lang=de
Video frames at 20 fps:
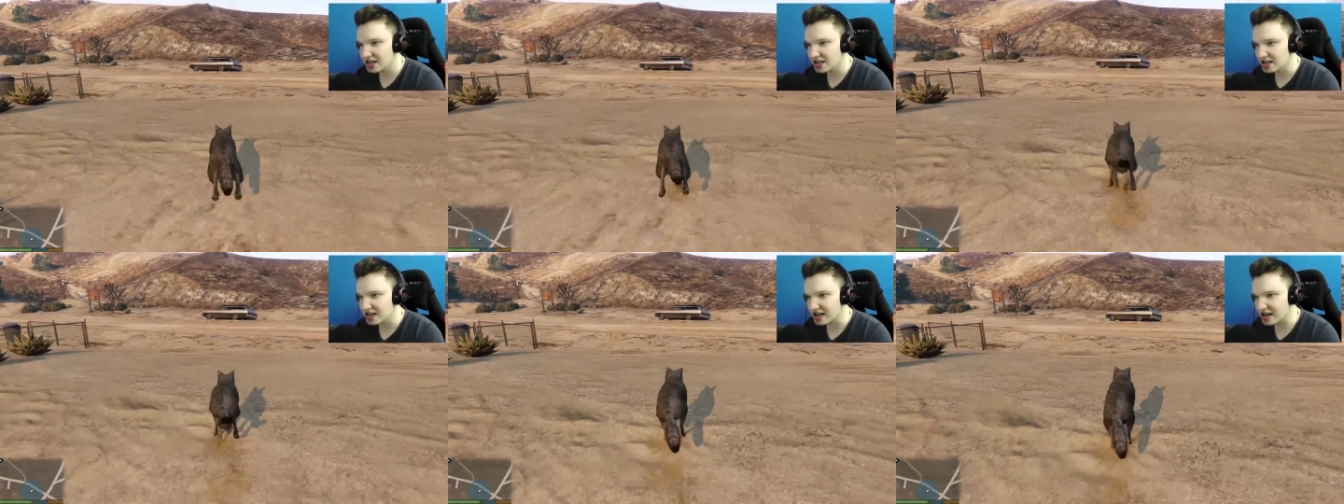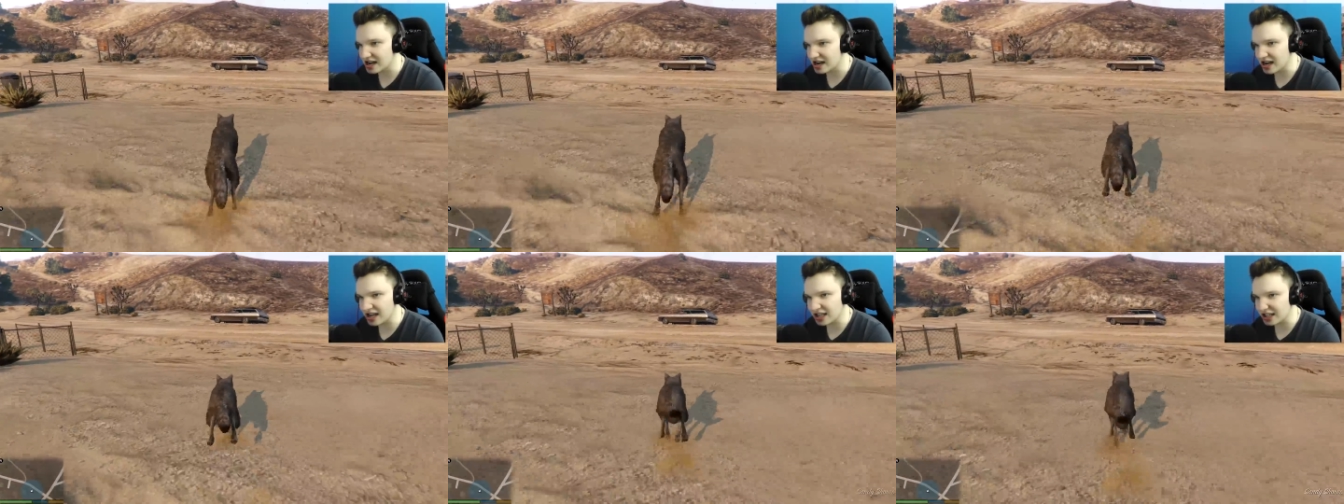
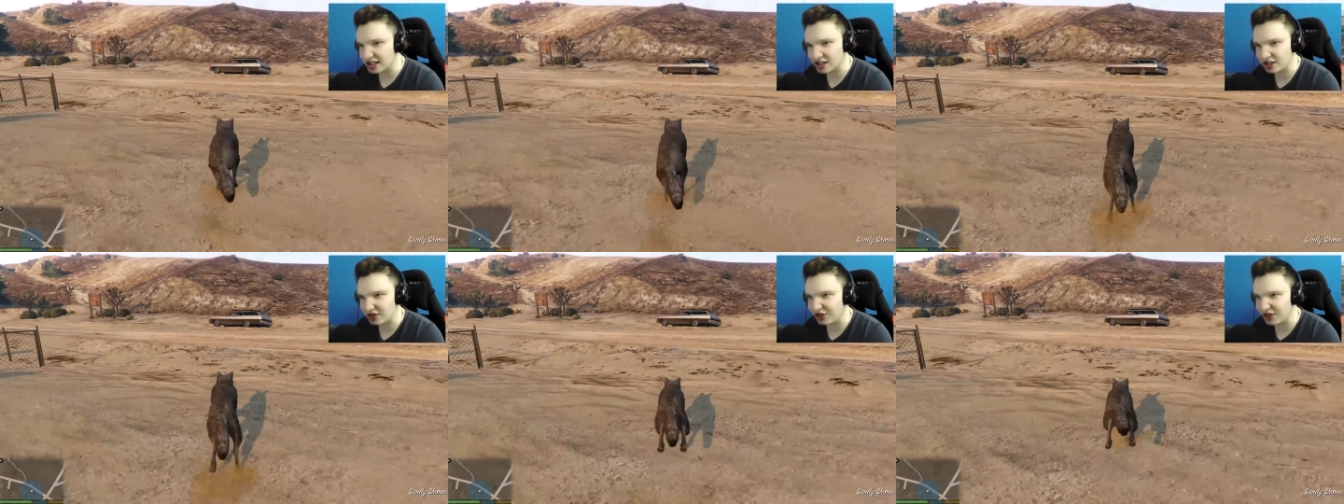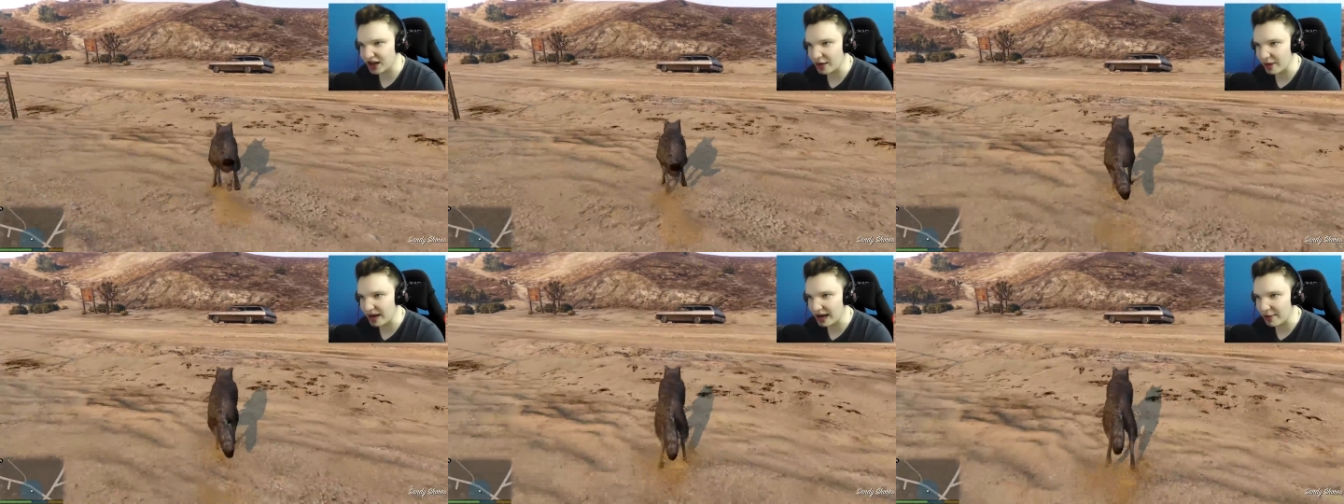Ah, ich
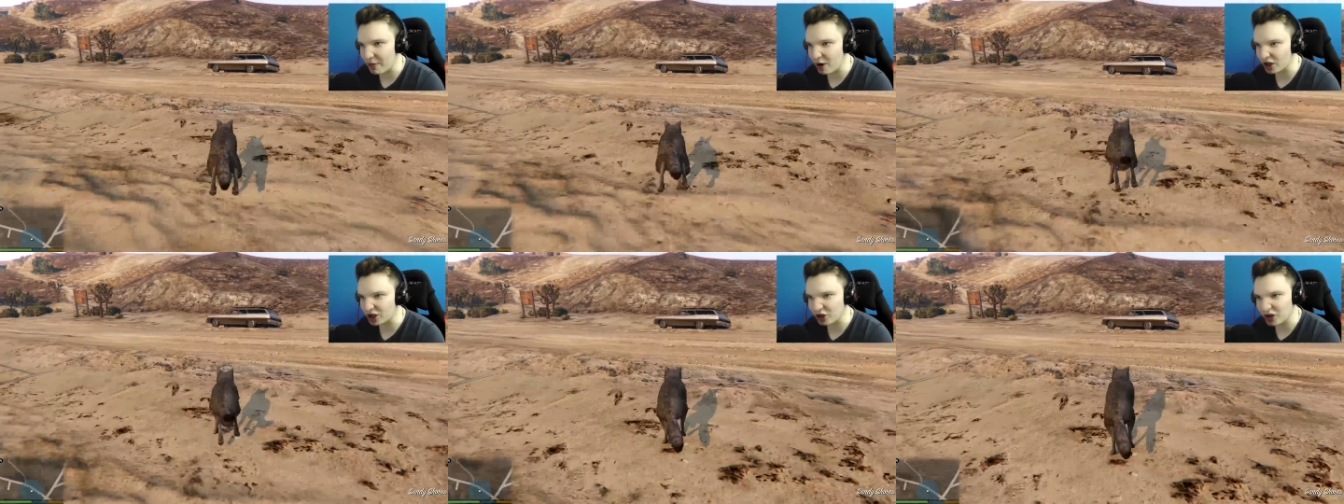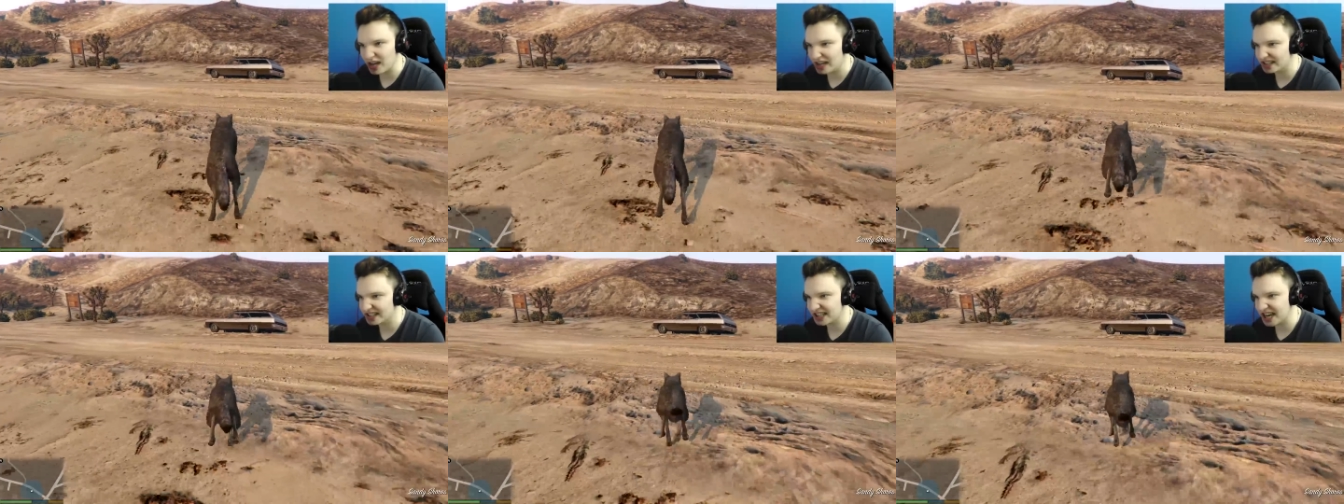finde meine Beute
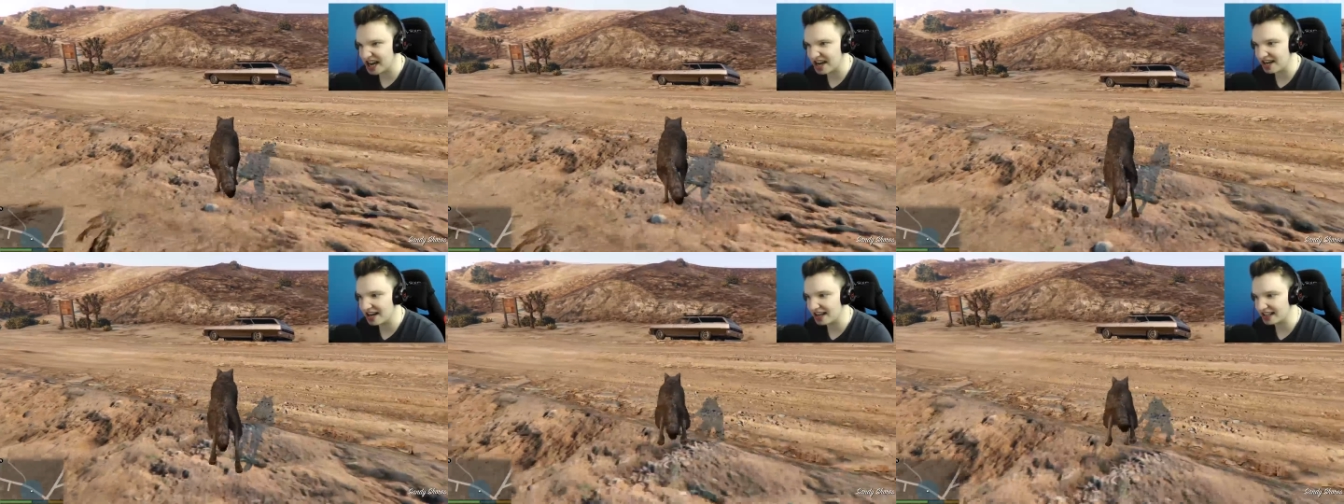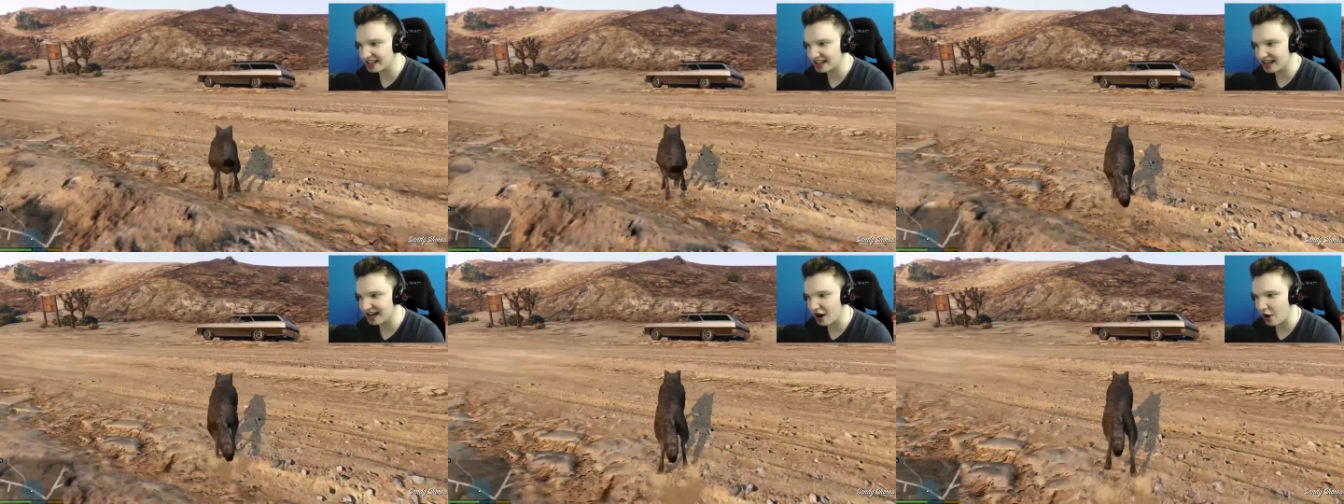und esse jeden
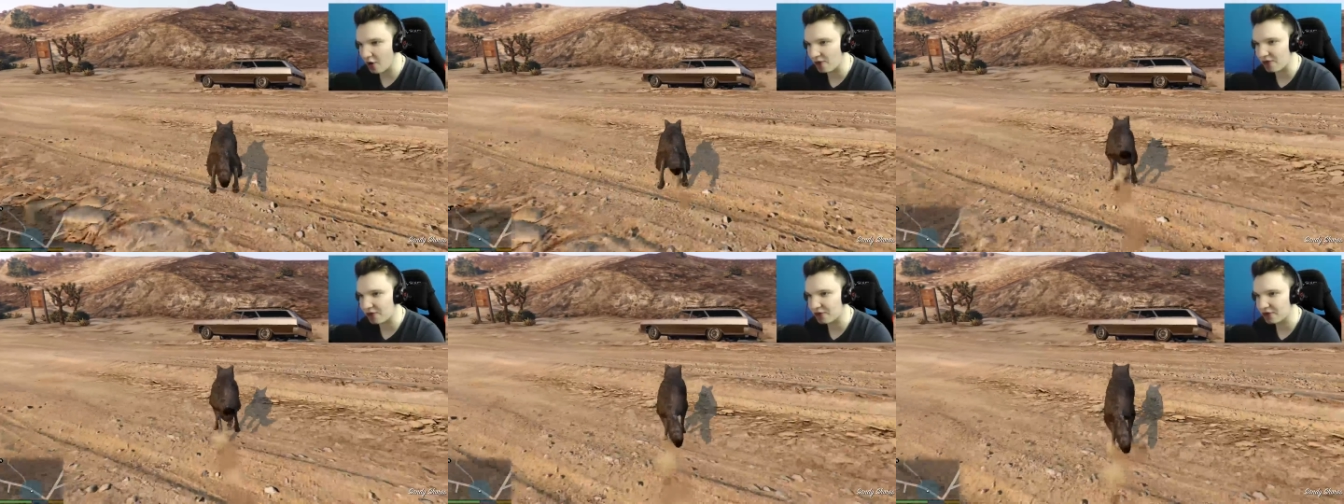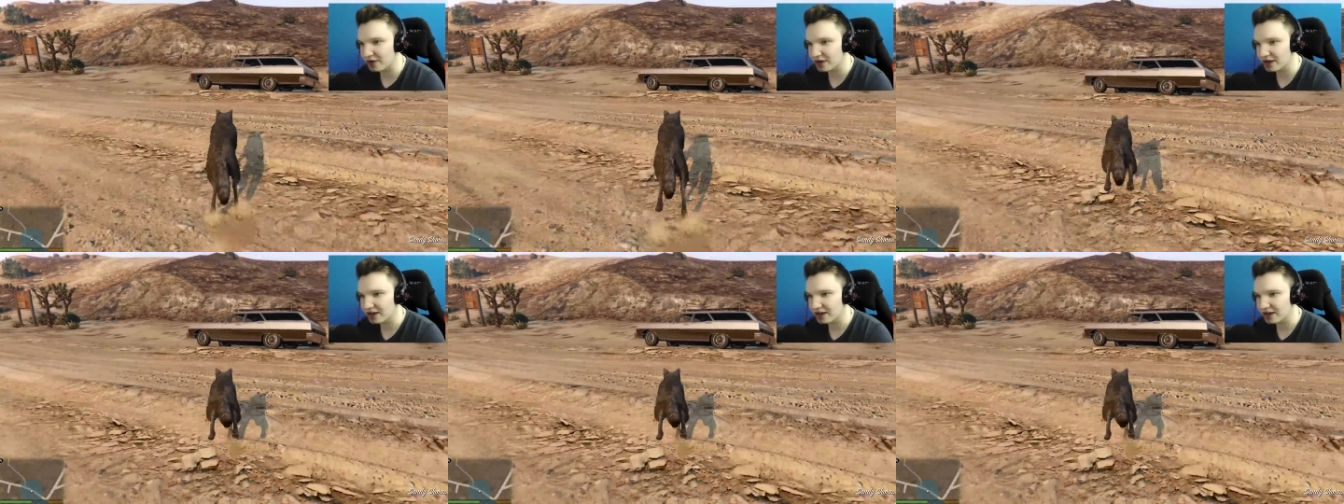einzelnen auf.